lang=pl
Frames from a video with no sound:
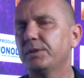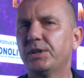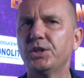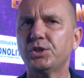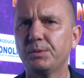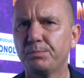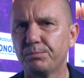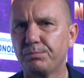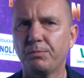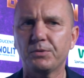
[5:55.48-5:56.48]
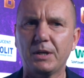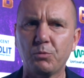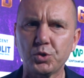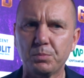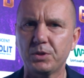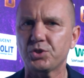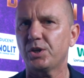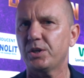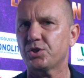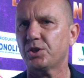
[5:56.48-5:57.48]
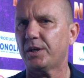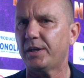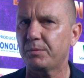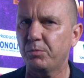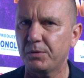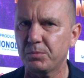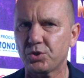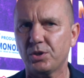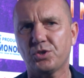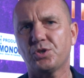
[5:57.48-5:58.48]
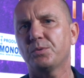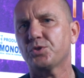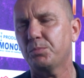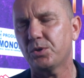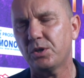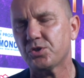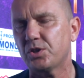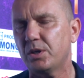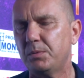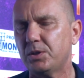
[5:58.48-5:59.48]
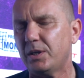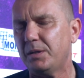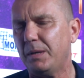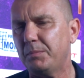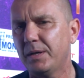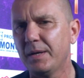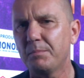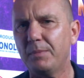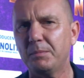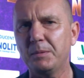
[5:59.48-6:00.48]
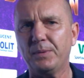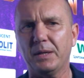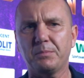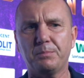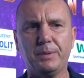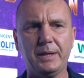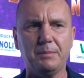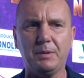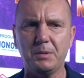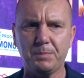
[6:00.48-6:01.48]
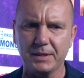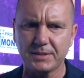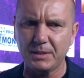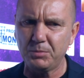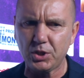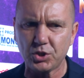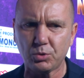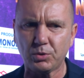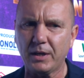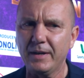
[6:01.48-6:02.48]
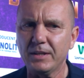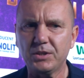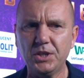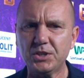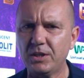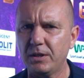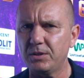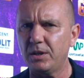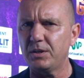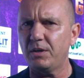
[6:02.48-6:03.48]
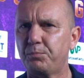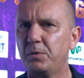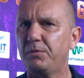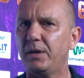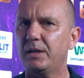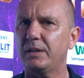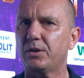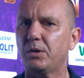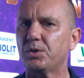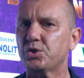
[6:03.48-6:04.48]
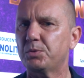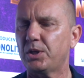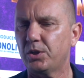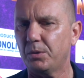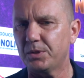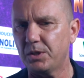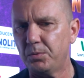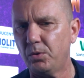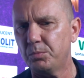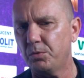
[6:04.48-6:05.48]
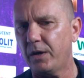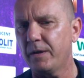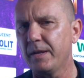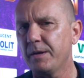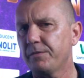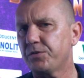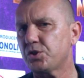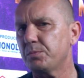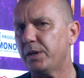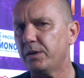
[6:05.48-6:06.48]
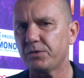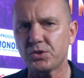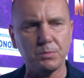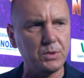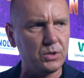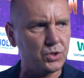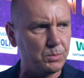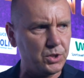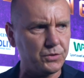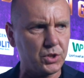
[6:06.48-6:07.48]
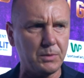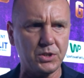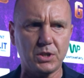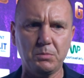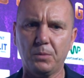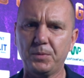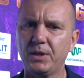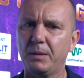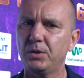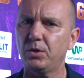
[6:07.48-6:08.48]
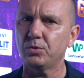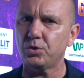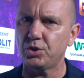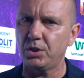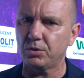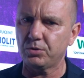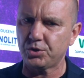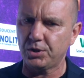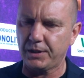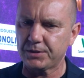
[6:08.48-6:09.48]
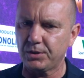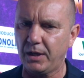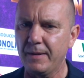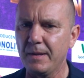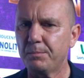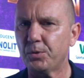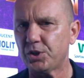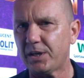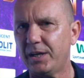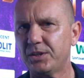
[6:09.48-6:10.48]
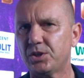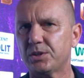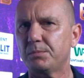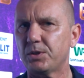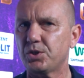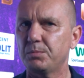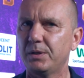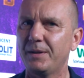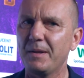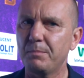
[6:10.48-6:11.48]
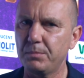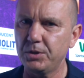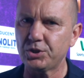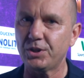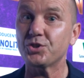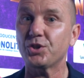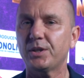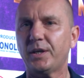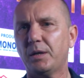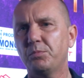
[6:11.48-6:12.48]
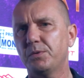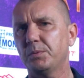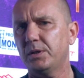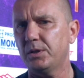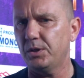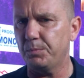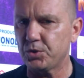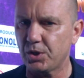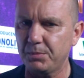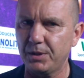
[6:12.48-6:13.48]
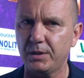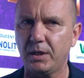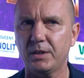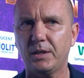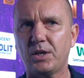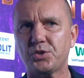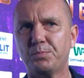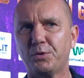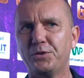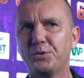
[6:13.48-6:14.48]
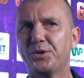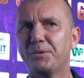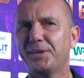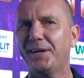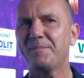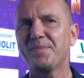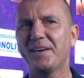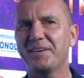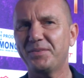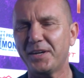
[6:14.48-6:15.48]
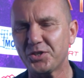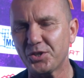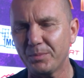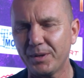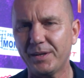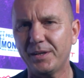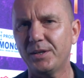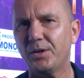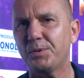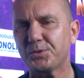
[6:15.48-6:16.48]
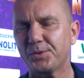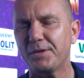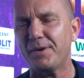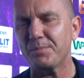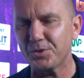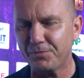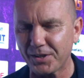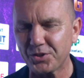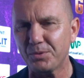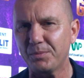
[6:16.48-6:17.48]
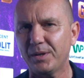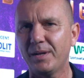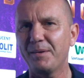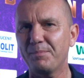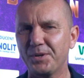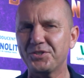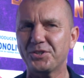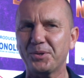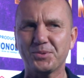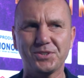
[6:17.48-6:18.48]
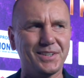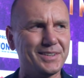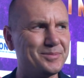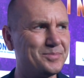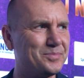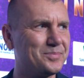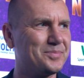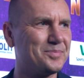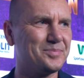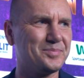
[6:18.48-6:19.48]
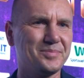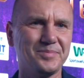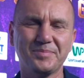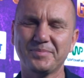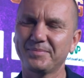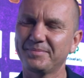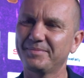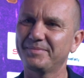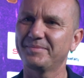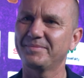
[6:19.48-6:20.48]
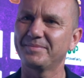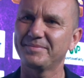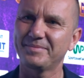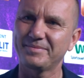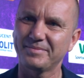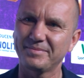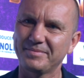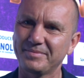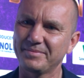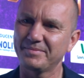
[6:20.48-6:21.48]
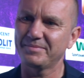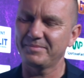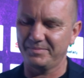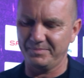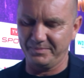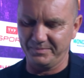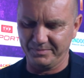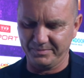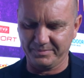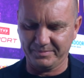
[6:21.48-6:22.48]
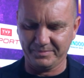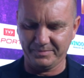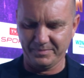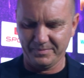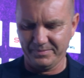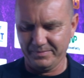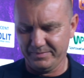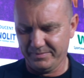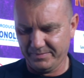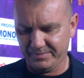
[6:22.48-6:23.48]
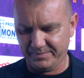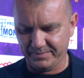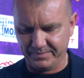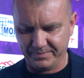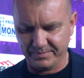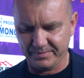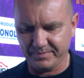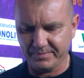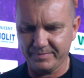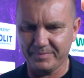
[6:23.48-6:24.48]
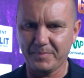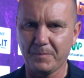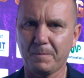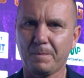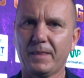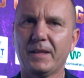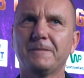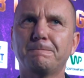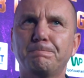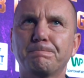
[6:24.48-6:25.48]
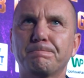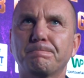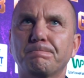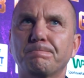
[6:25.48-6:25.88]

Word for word: jeśli załóżmy, że, że tak jak mówimy, że, że, że, że nie być, ale mamy, mamy plan B, mamy plan C. Myślę, że tutaj nic nie, nie, wpływa na gromdę, żeby tej gromdy nie było i mówię, wstrzyma, żeby, żeby się wstrzymać z tymi opiniami odnośnie, odnośnie Tysona, poczekajcie, zobaczymy. Myślę, że tak jak mówimy i piszemy na, na naszym profilu gromda, walczymy i obiecuję Wam, że walczymy, będzie dobrze. To jeszcze chcę zapytać o ten wyjazd do Las Vegas. Ewa Brodnicka miała szansę E, zawalczyć